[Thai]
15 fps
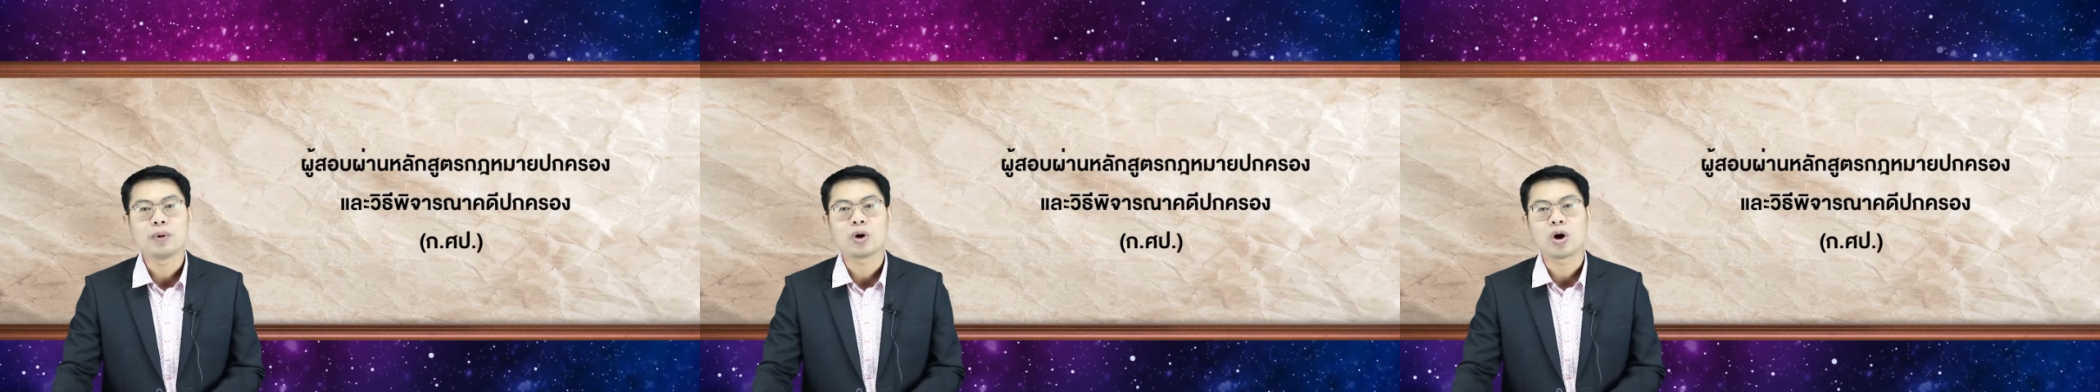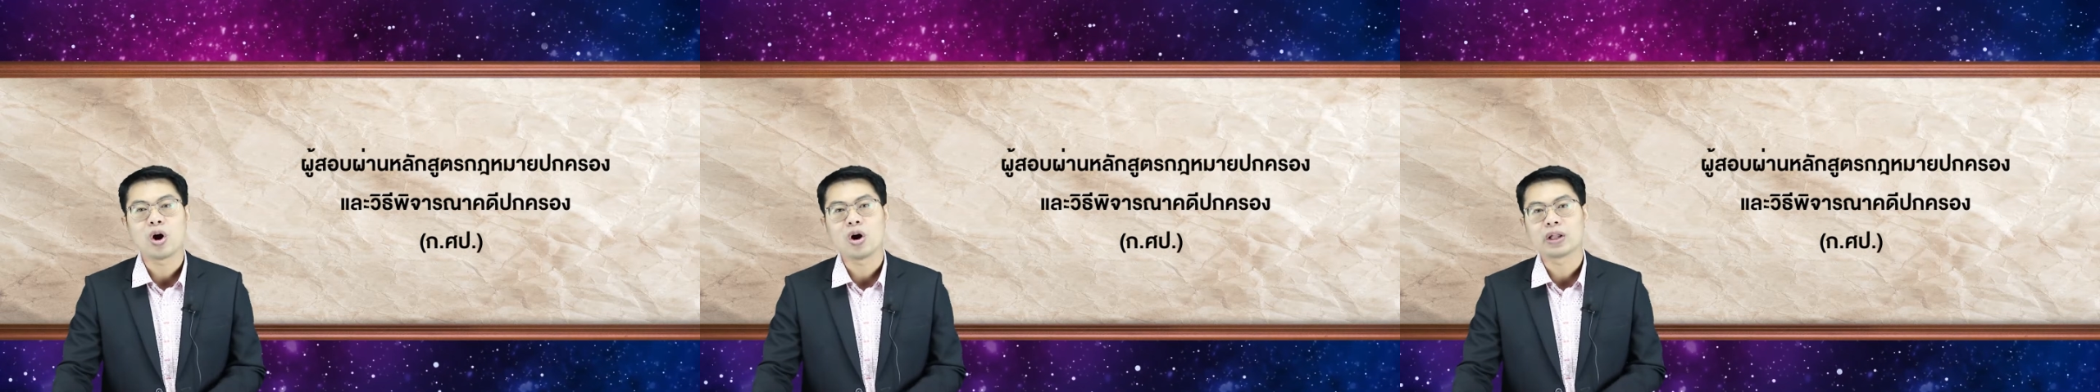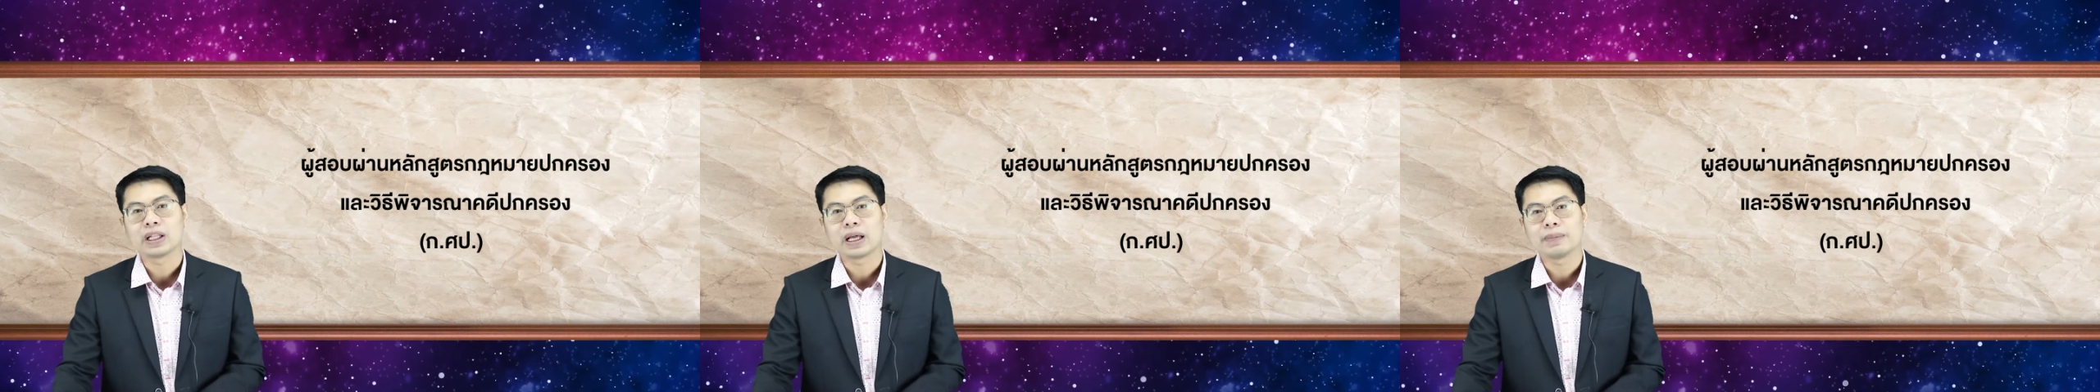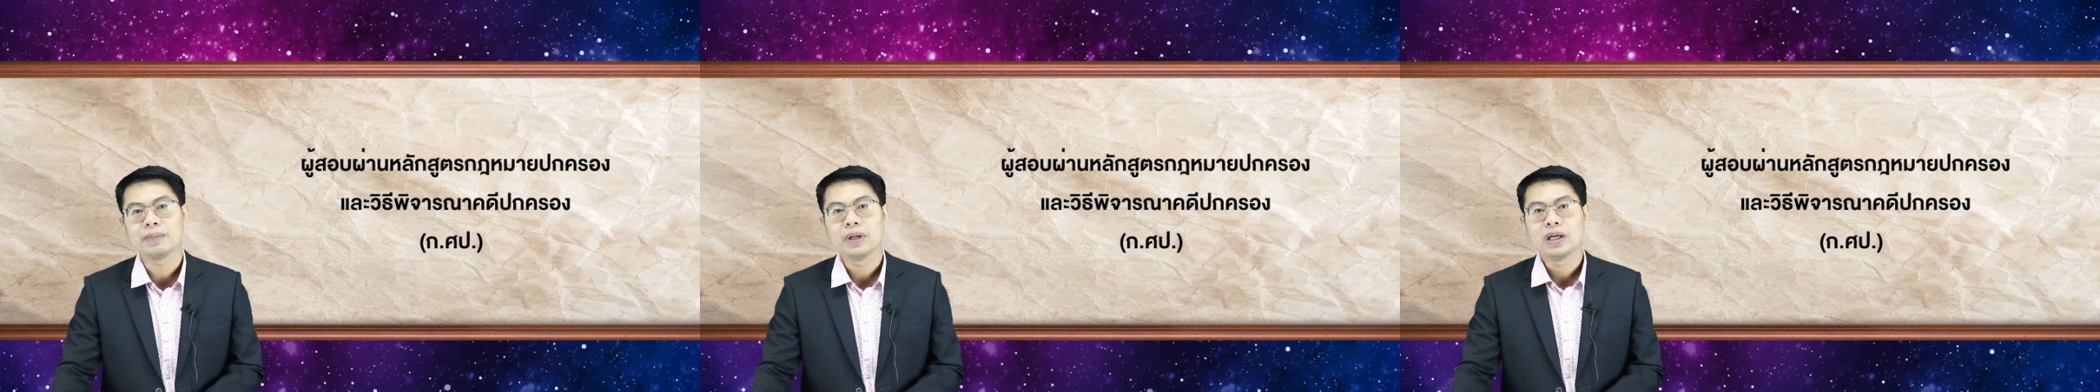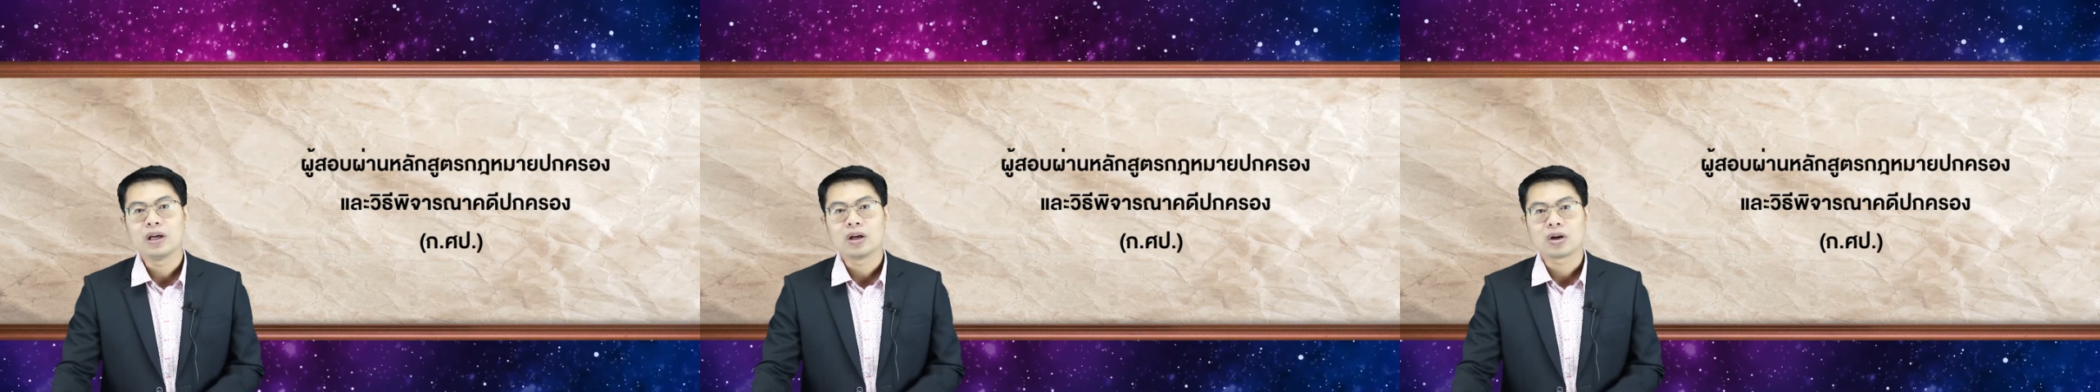ปกครองนะครับ
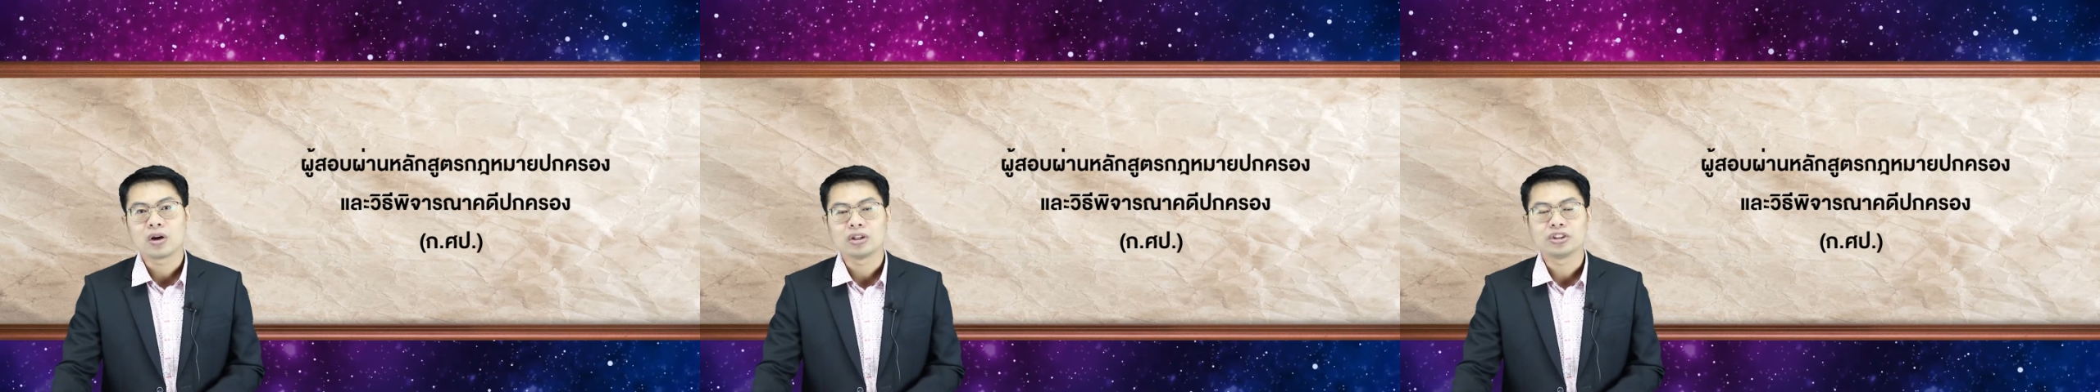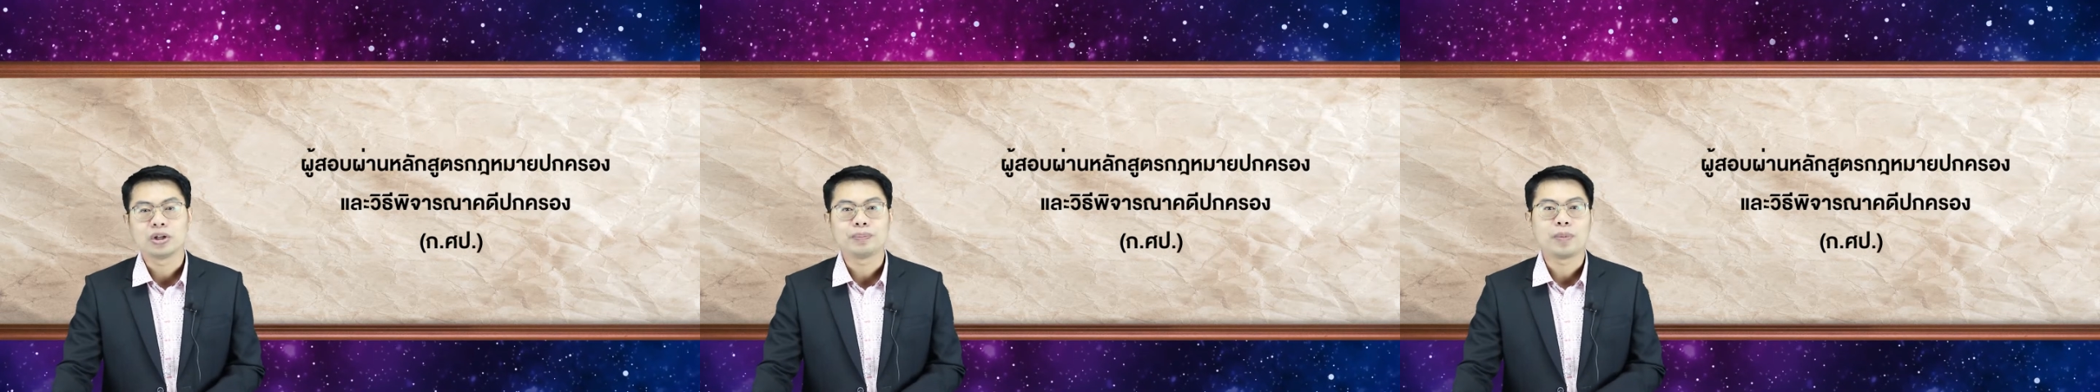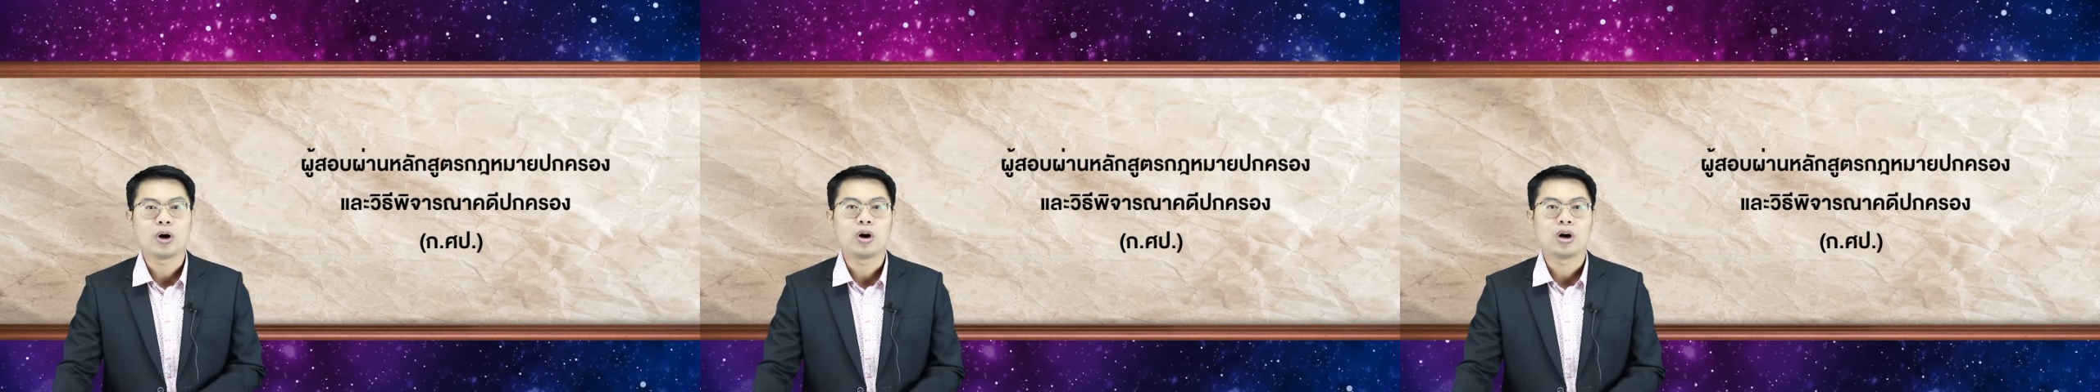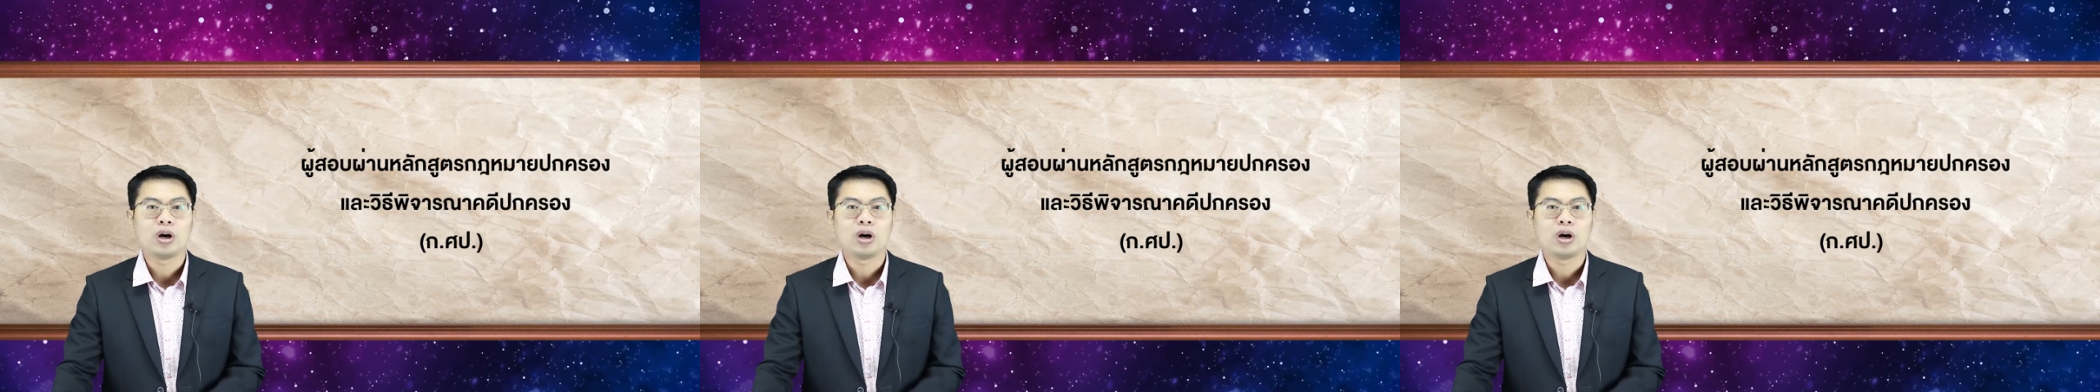กสป